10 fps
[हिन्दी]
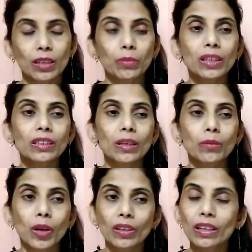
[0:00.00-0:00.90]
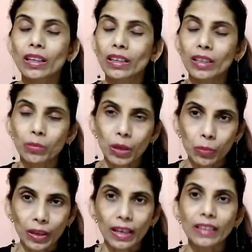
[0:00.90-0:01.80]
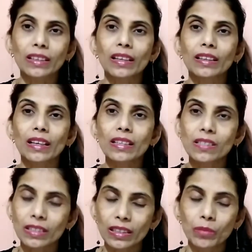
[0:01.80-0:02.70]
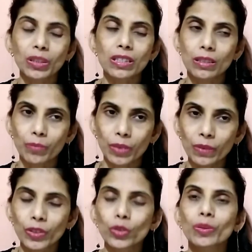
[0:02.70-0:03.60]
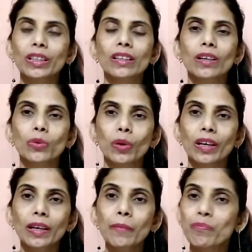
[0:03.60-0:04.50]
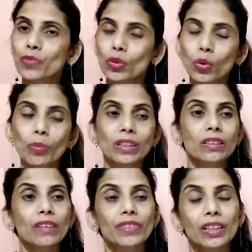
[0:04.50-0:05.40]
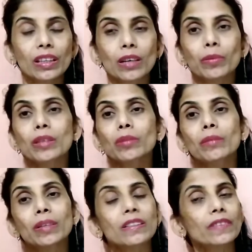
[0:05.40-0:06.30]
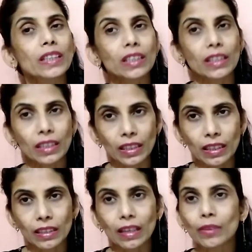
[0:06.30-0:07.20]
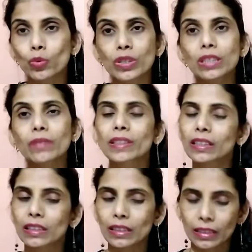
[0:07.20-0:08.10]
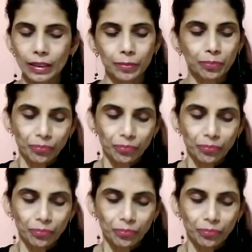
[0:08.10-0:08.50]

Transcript: चम्मच या बॉटल अगर एक बार पकड़ा दिया गया है इसके लिए मैंने सेपरेट वीडियो भी दिया हुआ है तो बच्चा फिर कभी भी ब्रेस्ट फीडिंग नहीं करता उसकी वजह देखिए